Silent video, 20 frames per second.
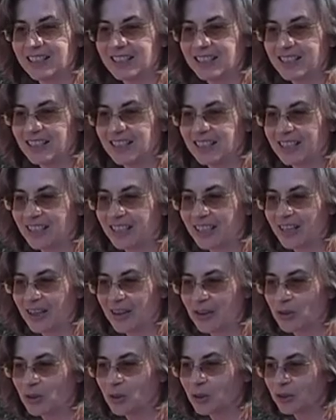
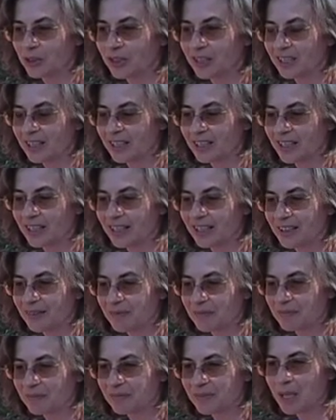eh, con
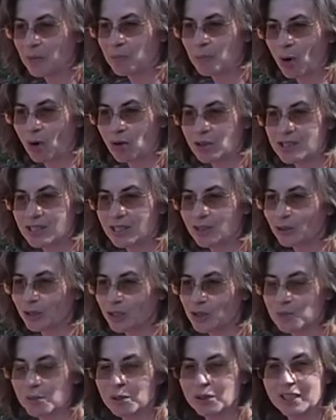eh, dei posti
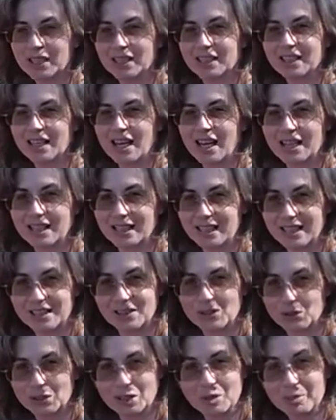corrispondenti al
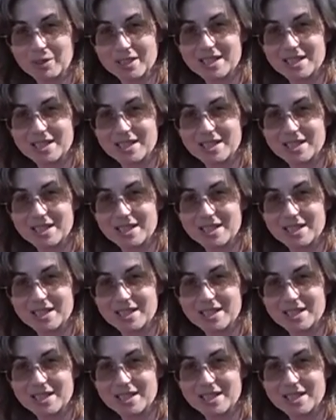letto del